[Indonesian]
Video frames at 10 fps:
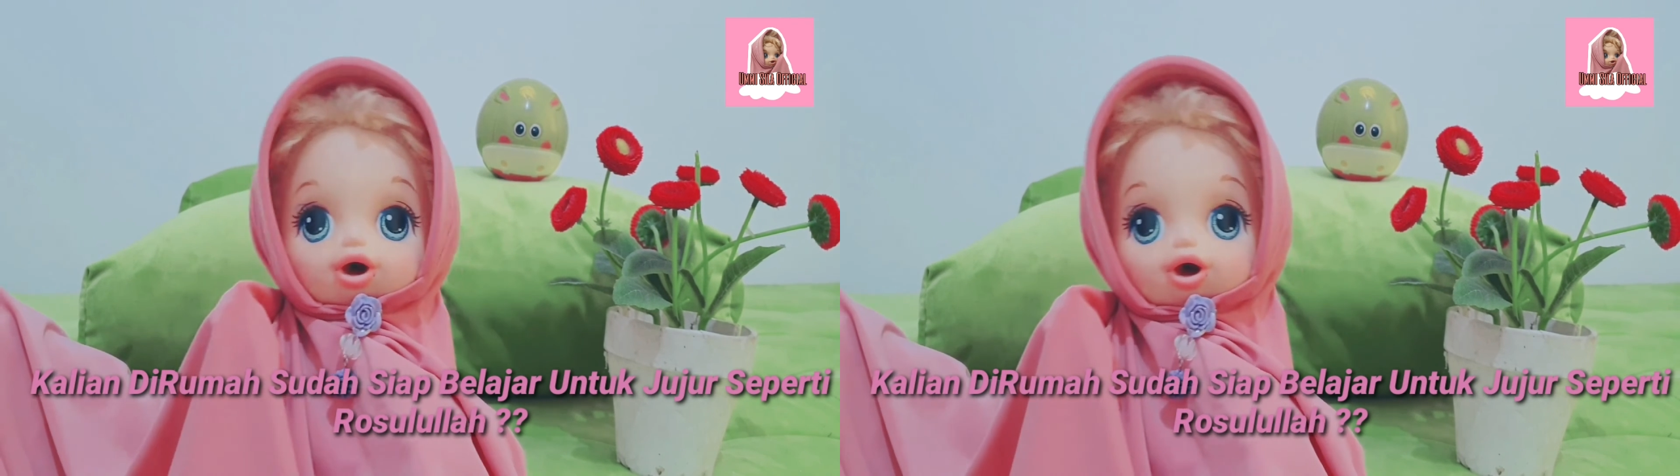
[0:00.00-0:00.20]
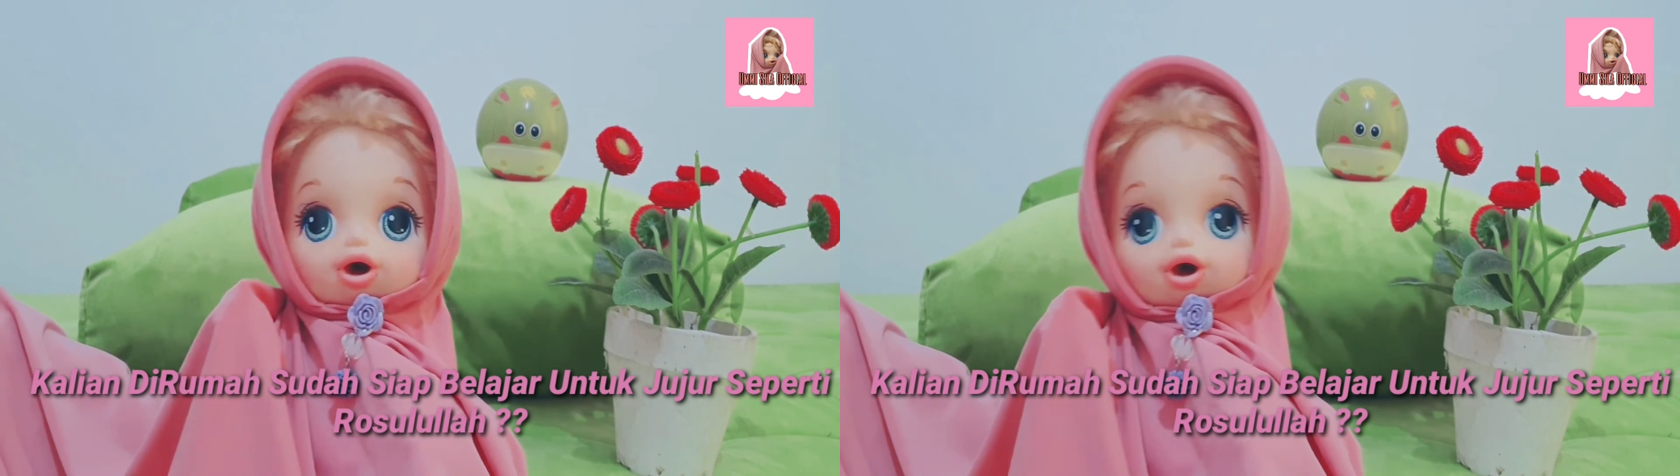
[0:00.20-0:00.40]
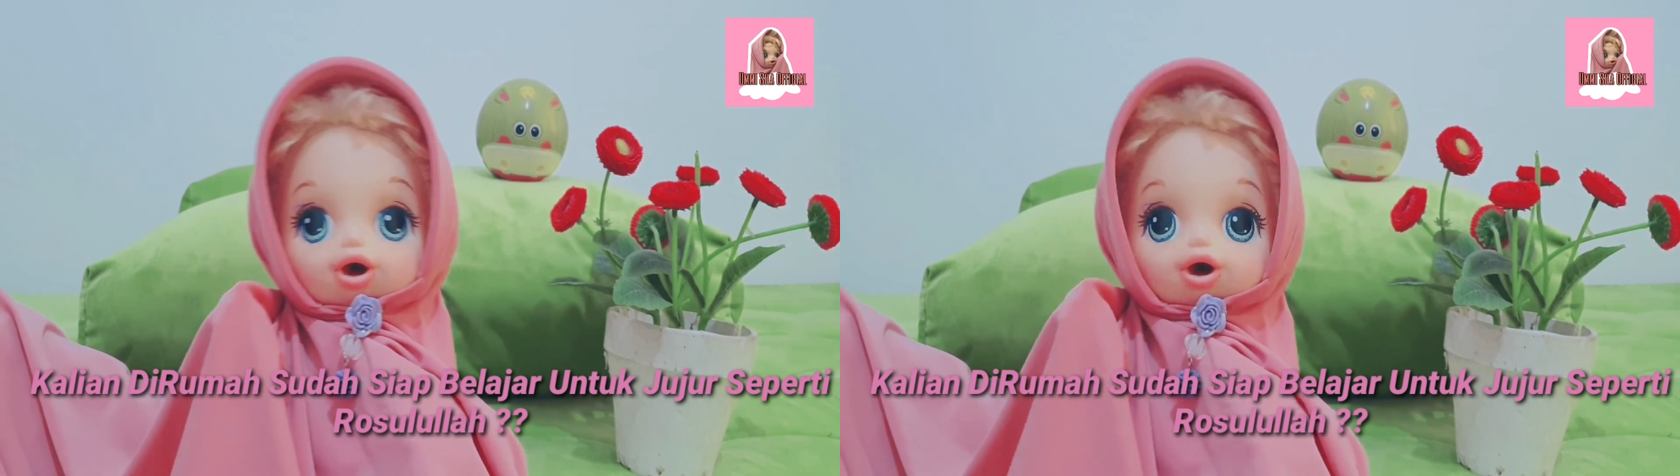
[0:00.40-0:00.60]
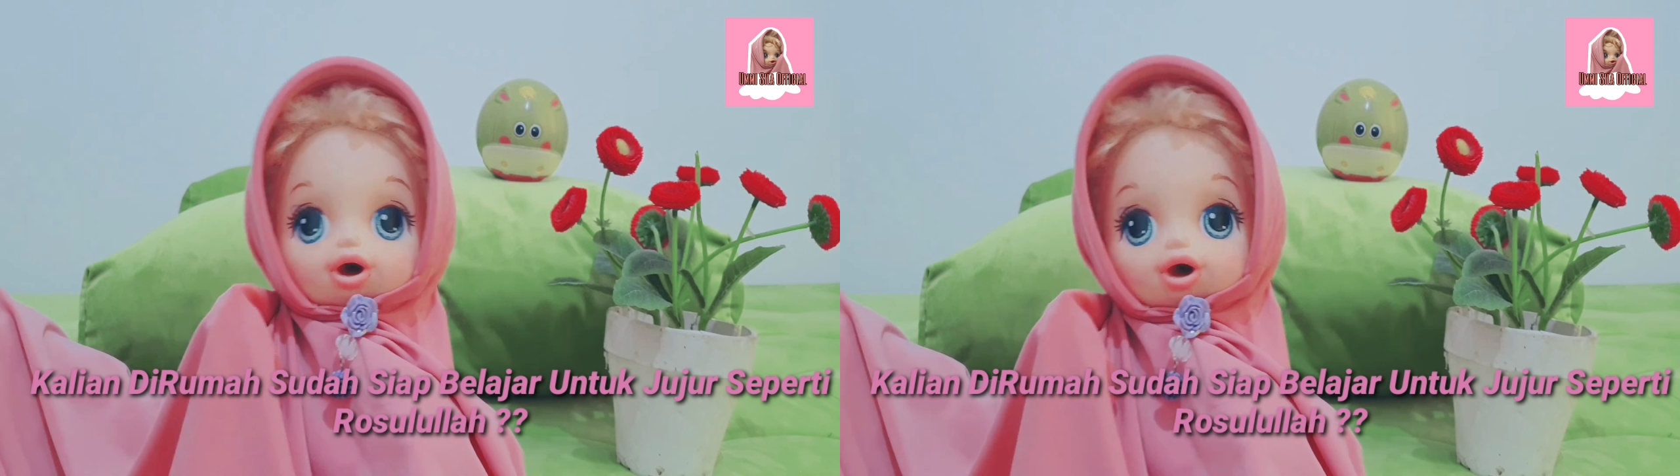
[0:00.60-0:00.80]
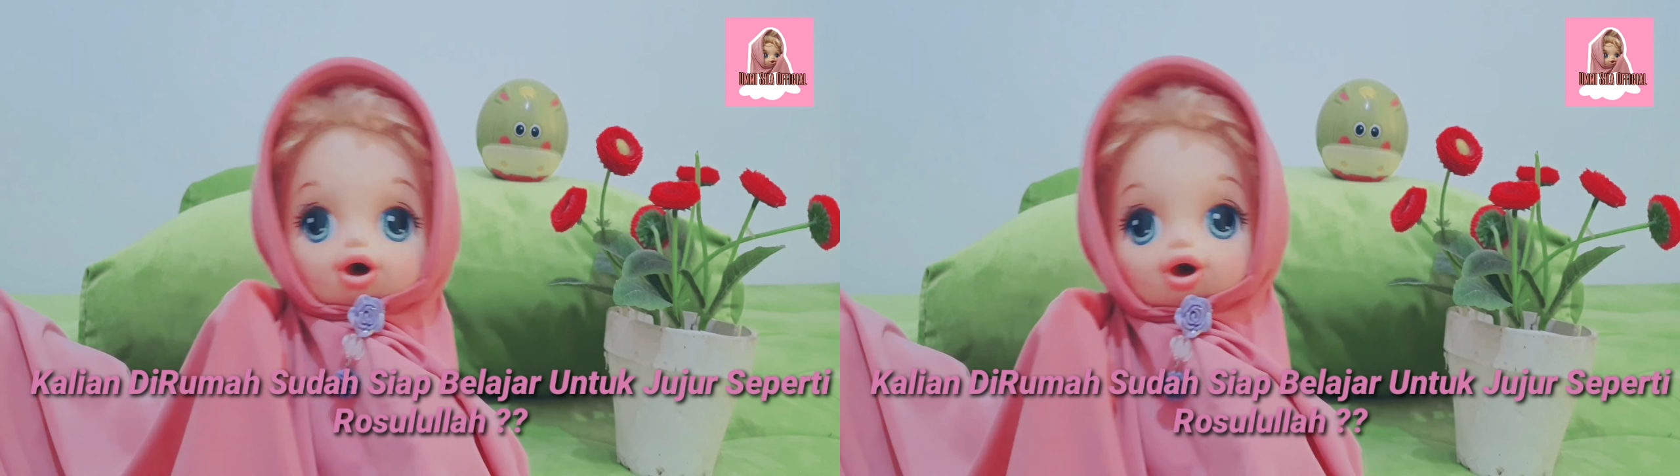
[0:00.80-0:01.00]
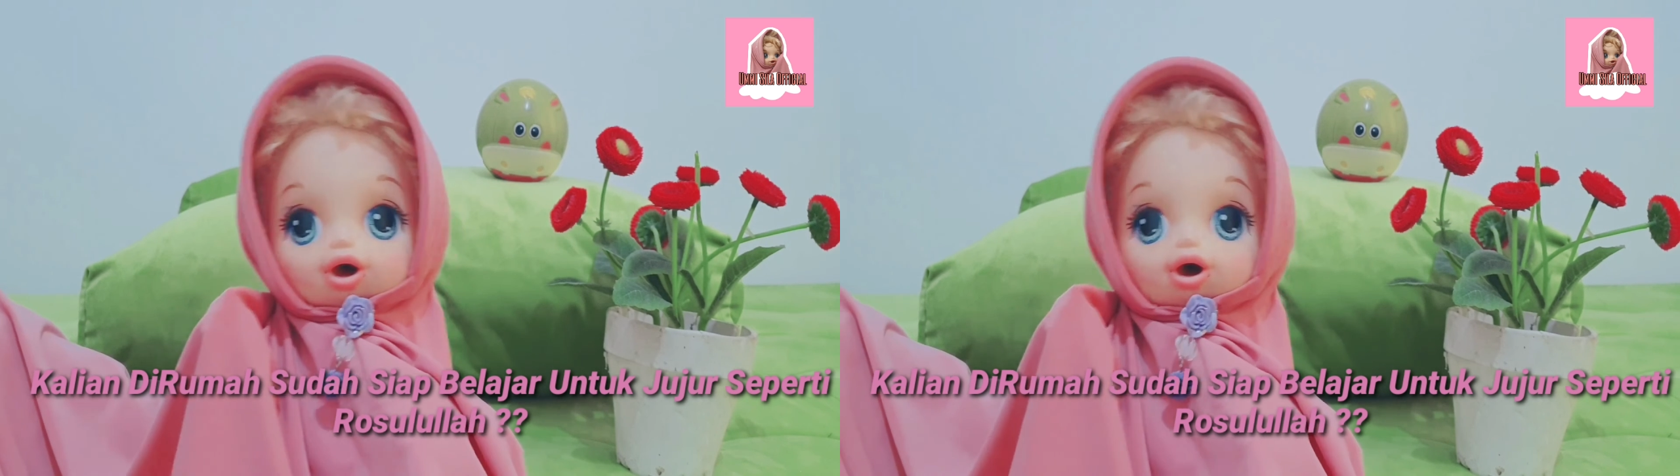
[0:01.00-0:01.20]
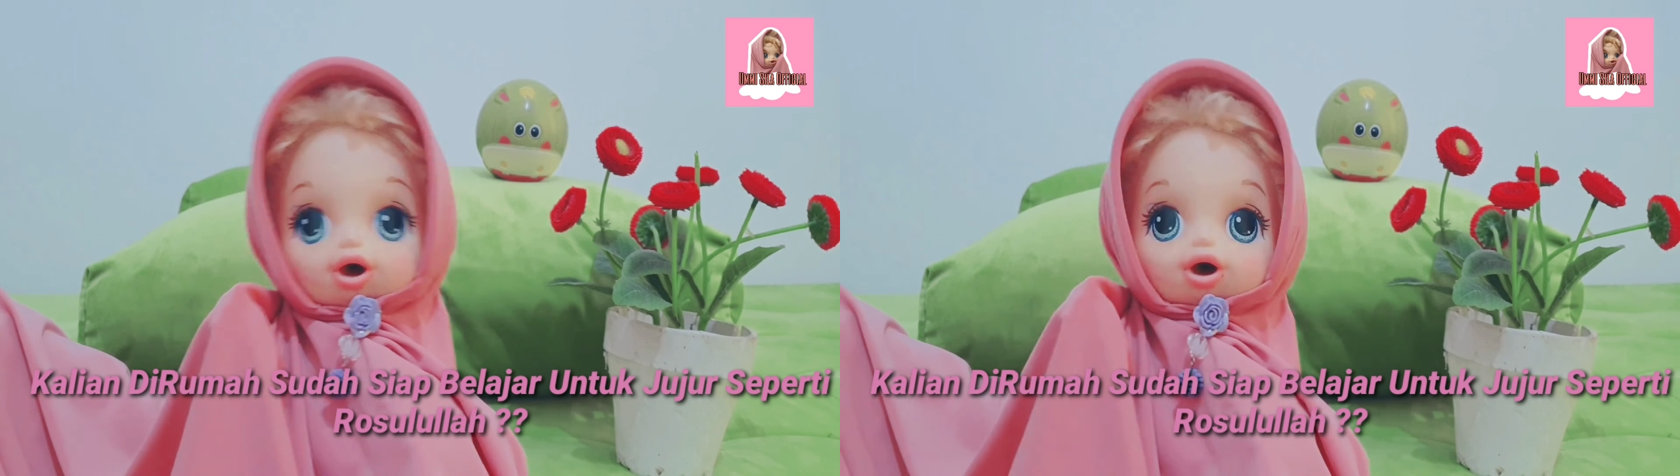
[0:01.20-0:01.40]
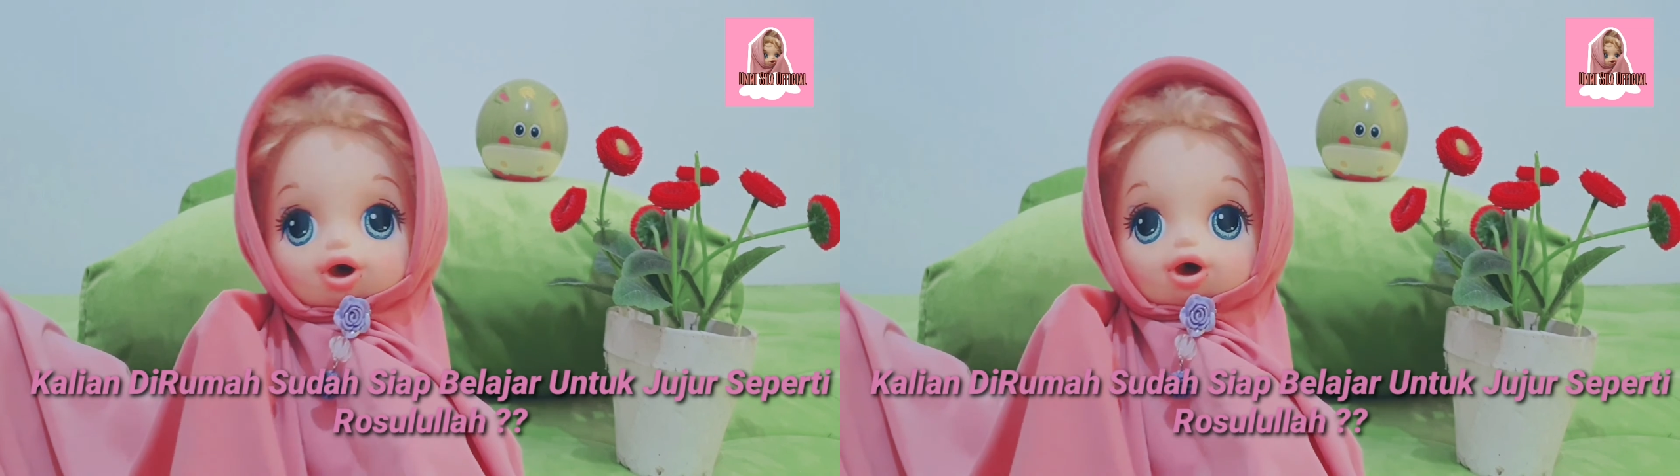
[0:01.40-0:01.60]
untuk jujur seperti
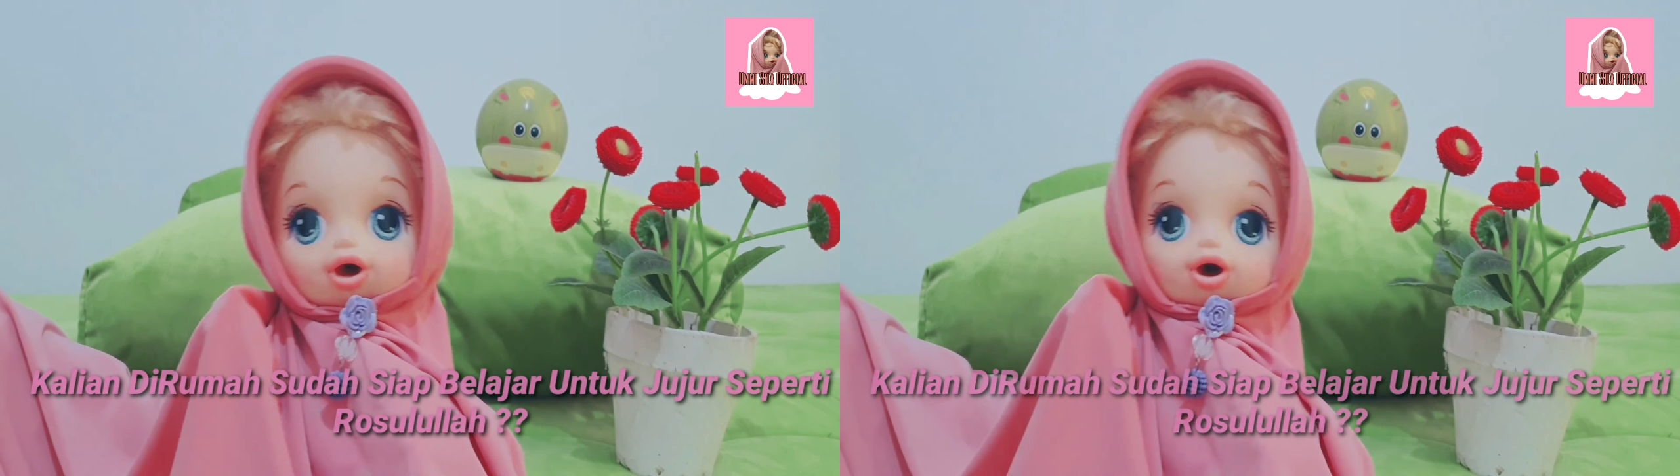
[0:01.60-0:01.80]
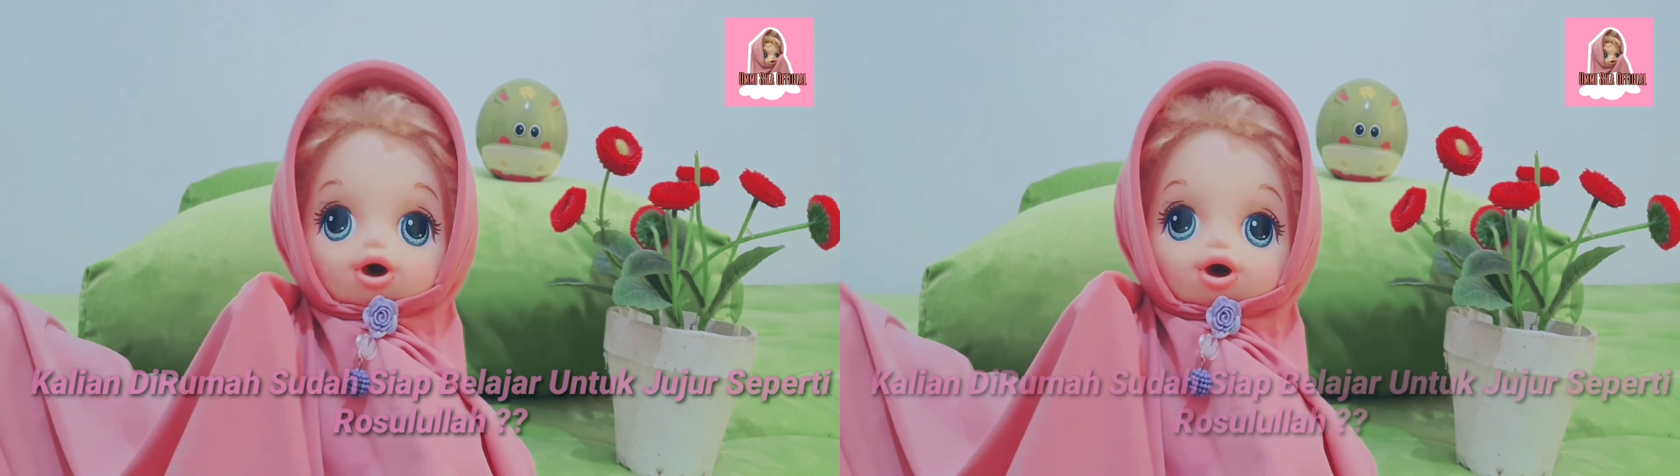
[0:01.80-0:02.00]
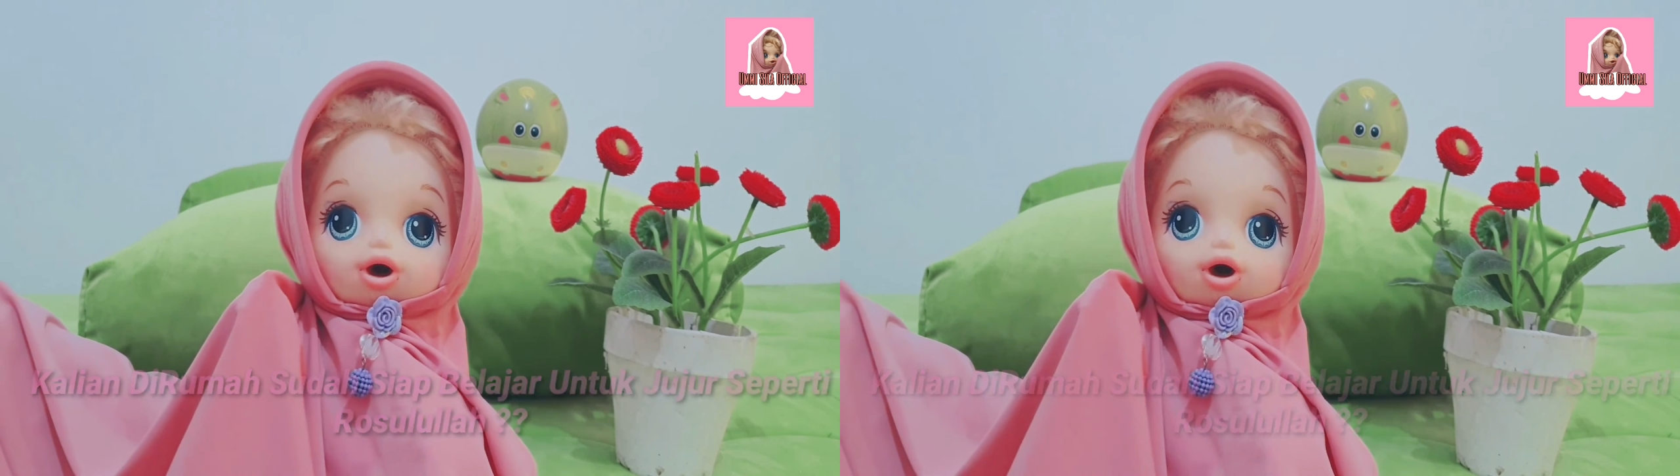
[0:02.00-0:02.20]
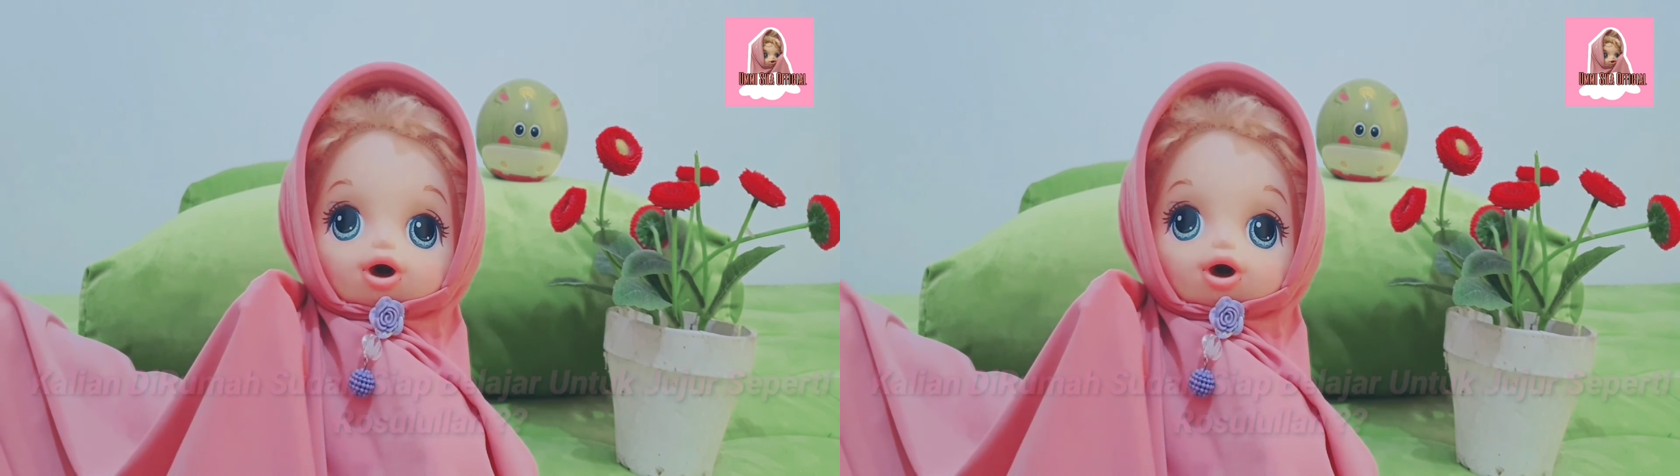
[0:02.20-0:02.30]
Rasulullah?